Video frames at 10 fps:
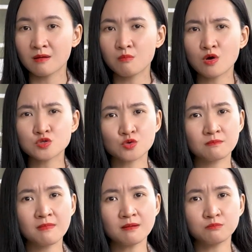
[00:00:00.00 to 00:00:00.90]
buông
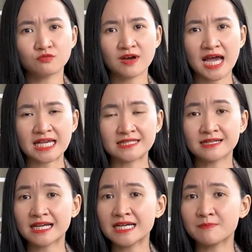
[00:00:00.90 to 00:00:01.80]
xuống bớt một vài
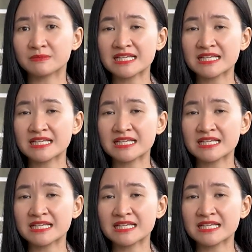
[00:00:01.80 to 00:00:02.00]
những cái niềm